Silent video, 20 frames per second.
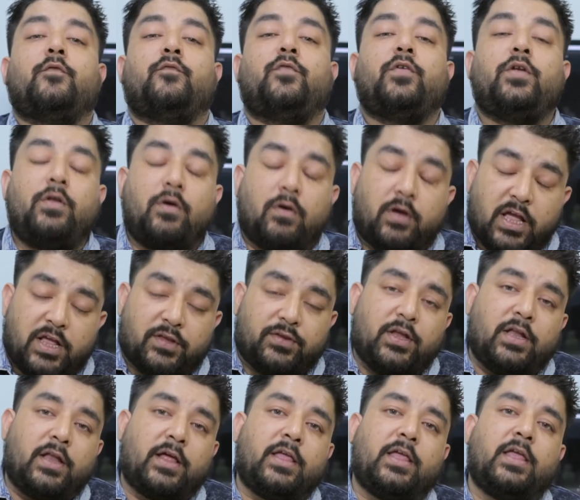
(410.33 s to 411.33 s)
वीडियो कैसी
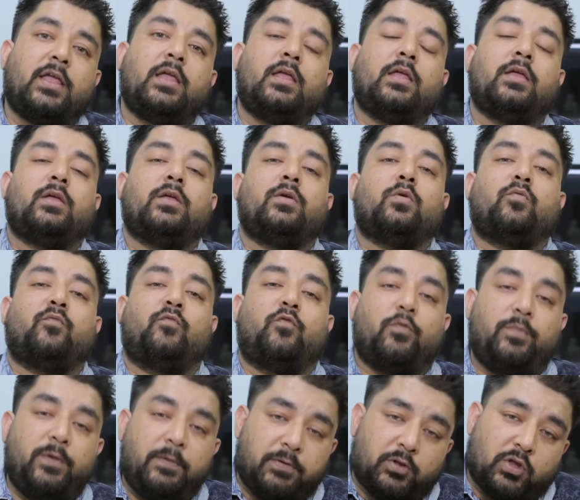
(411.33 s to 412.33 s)
लगी वो
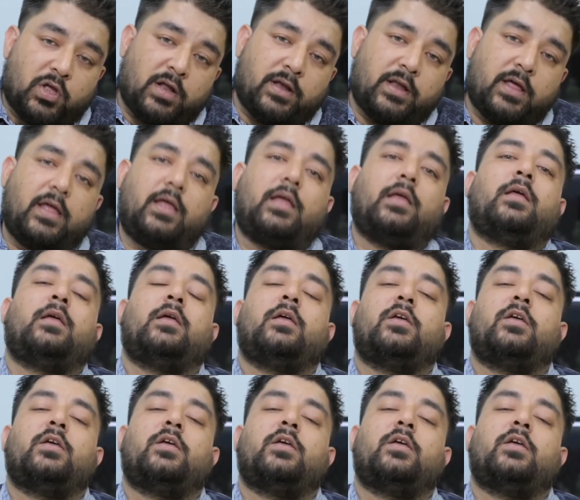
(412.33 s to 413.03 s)
भी बताना है